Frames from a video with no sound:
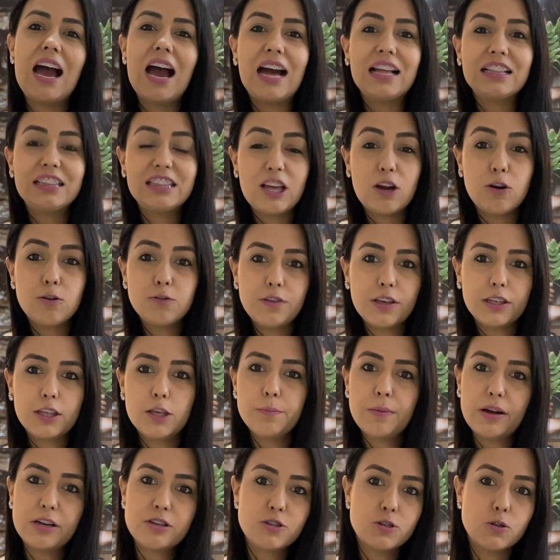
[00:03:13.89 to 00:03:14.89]
até eu ver
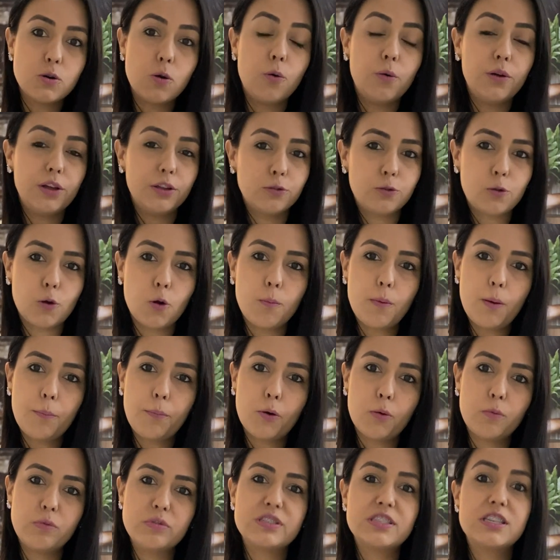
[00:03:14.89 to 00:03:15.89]
que baixou, entrou uma
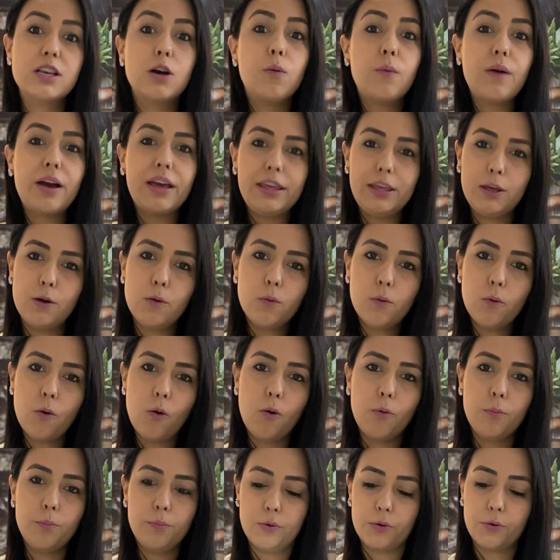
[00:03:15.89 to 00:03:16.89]
promoção, aí eu
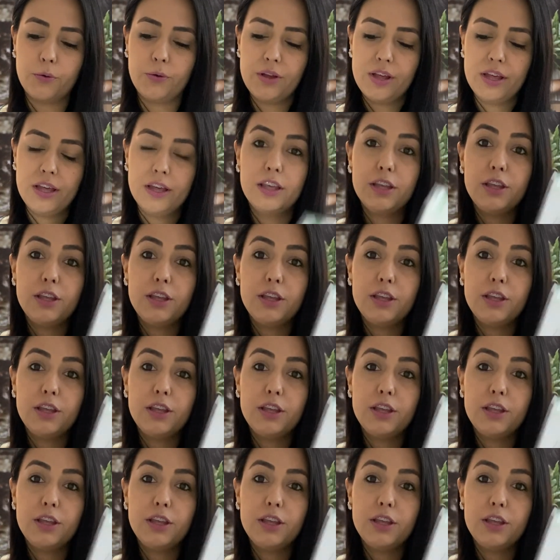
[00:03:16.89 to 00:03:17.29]
compro.